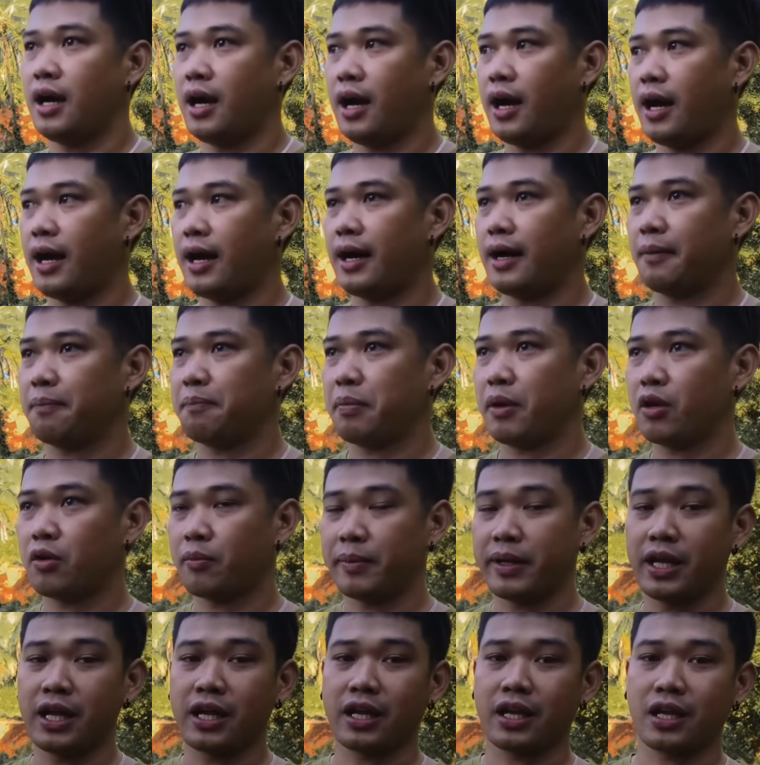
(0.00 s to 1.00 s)
Uh, pero
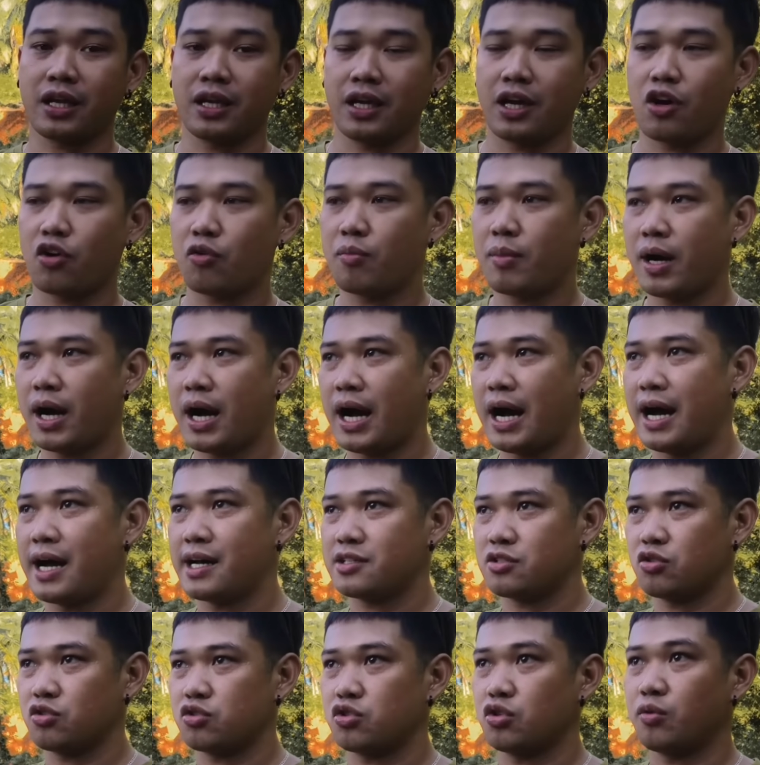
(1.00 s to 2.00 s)
may naririnig akong
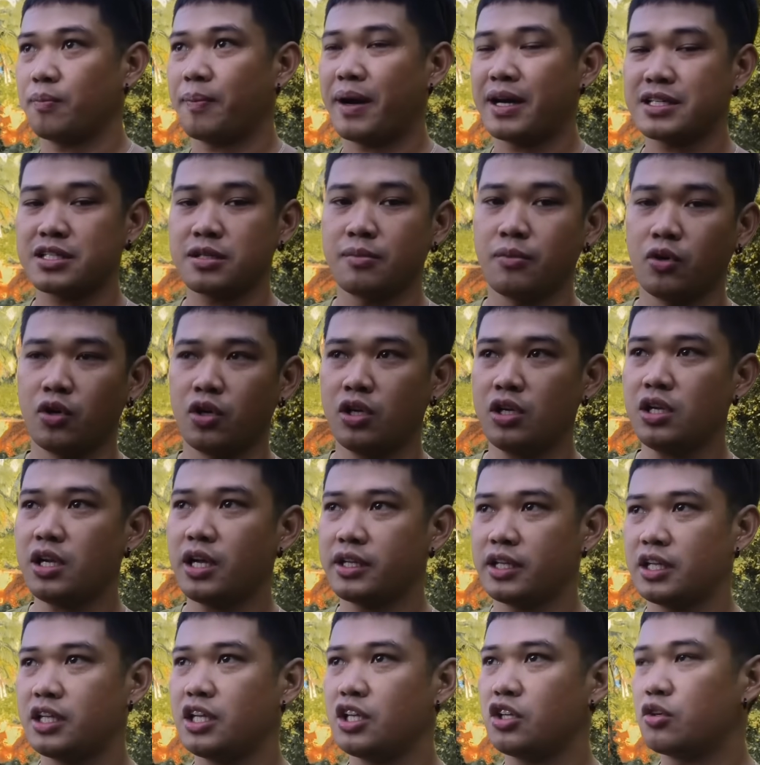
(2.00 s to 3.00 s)
mga aso so possible
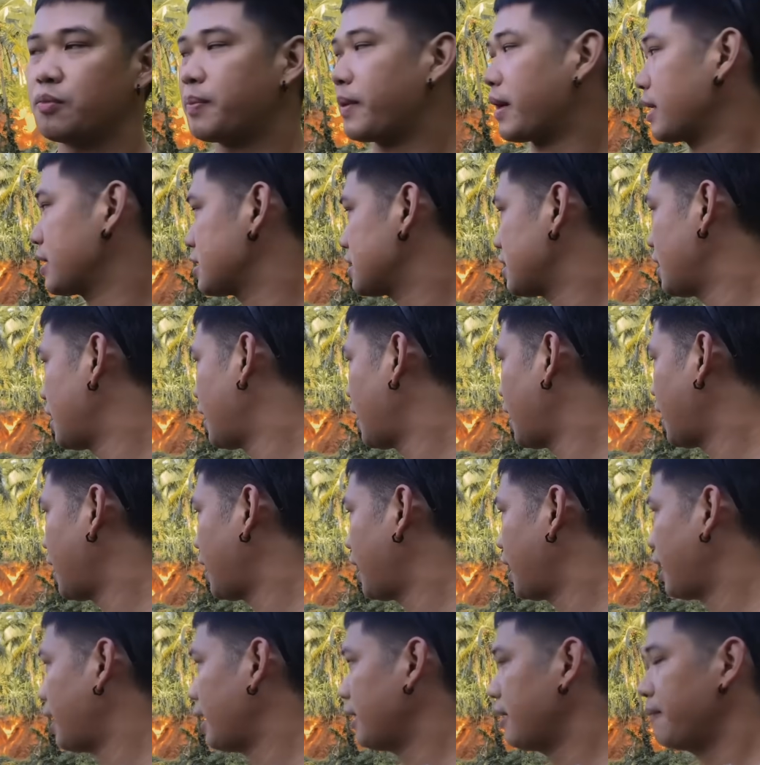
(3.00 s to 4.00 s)
andi dito pa rin
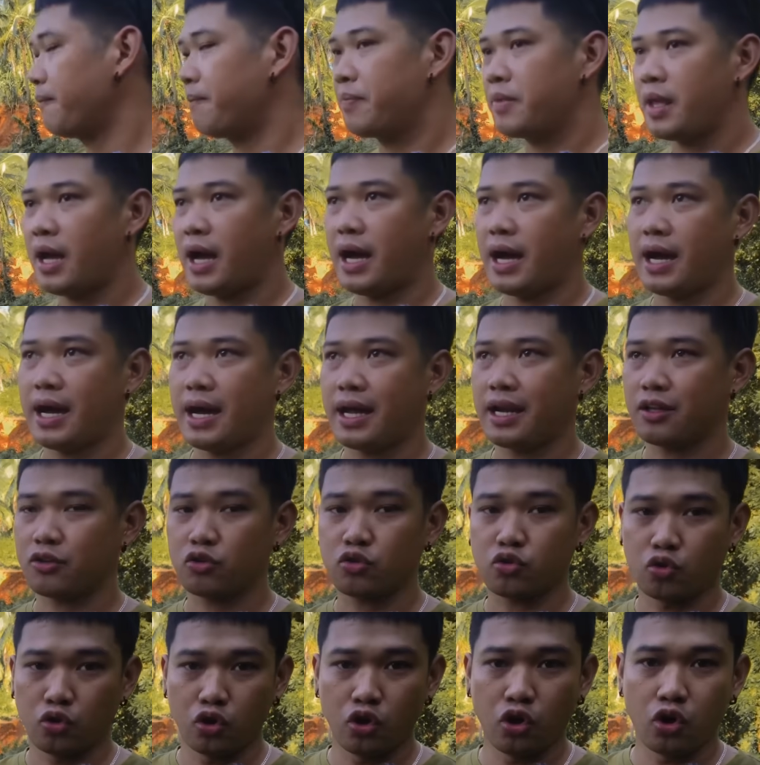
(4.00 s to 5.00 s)
sila uh,
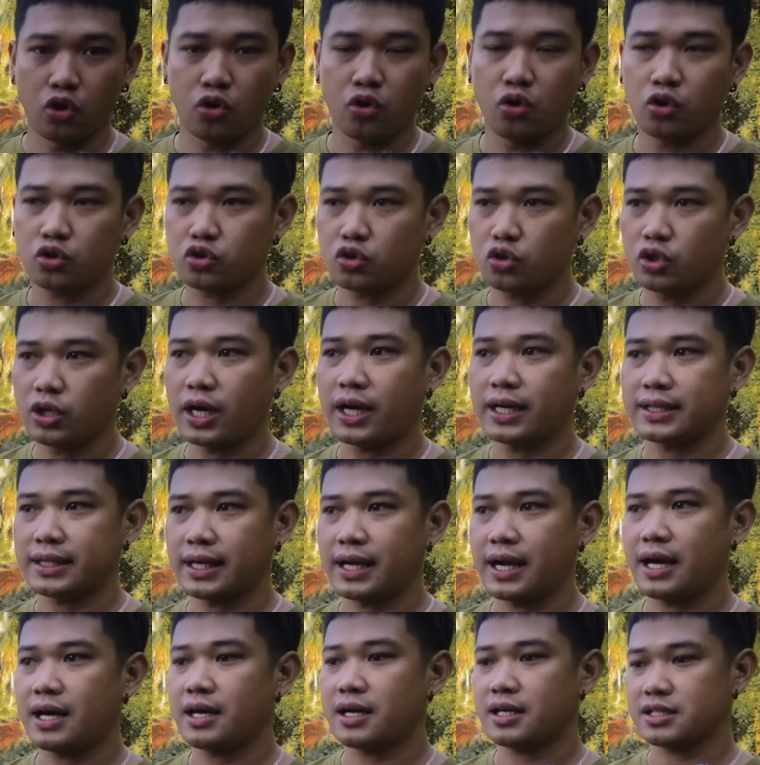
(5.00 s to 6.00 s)
natutulog o to
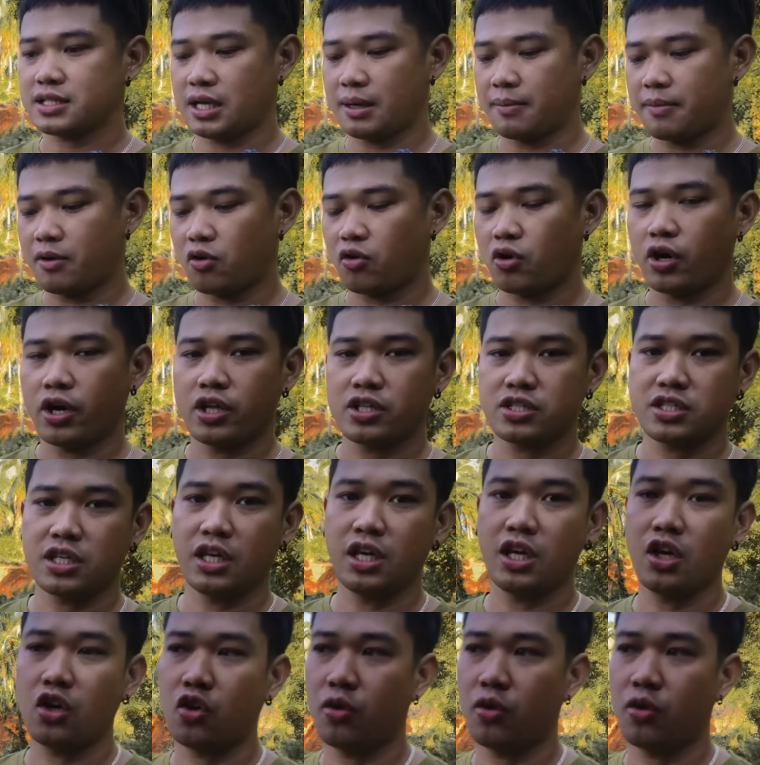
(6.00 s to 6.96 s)
nakatira. Kasama ko ngayon si